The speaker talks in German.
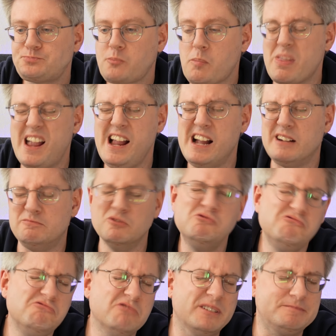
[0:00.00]
Ne.
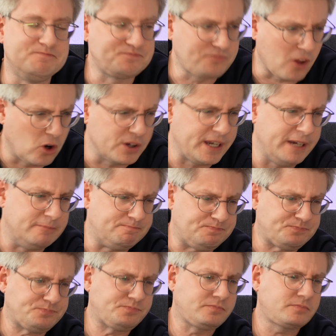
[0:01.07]
Okay.
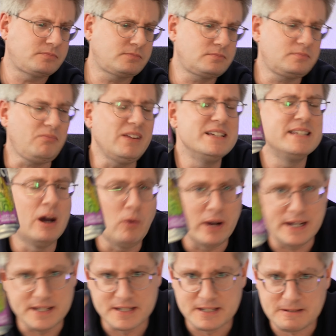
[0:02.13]

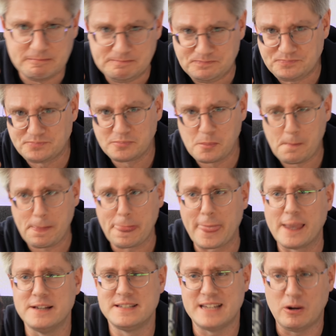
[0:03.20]
Sauer ist es.
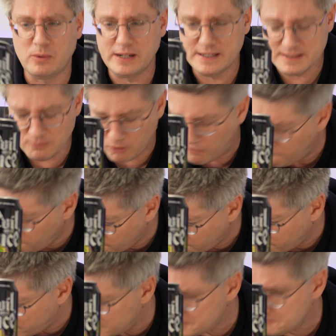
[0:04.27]
Sauer. Ist, oh.